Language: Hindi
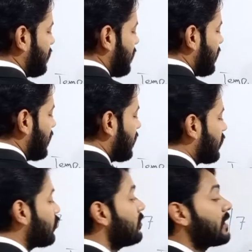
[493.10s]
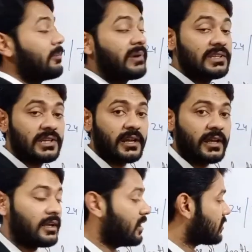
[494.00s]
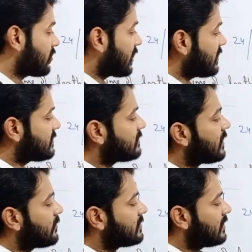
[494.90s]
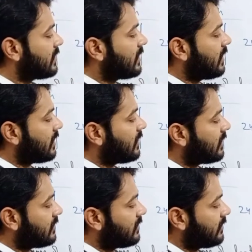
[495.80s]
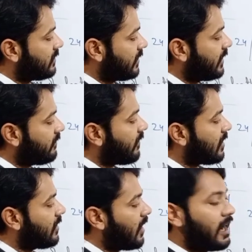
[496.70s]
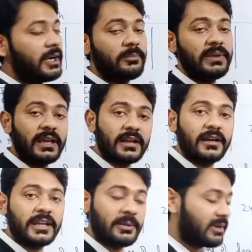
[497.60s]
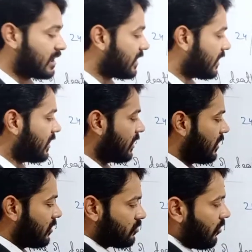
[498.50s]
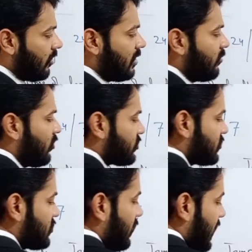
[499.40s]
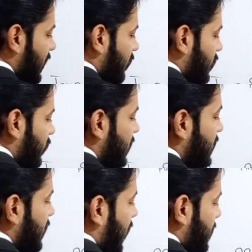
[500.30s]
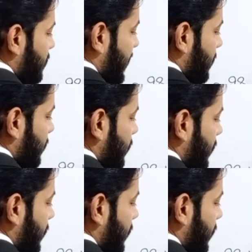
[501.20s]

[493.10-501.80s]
जो रूम टेम्परेचर है तो अगर इस हिसाब से देखें अगर डेढ़ हाइट भी एक घंटे में गिरे तो ऑलमोस्ट जो है वो ट्वेंटी आवर्स में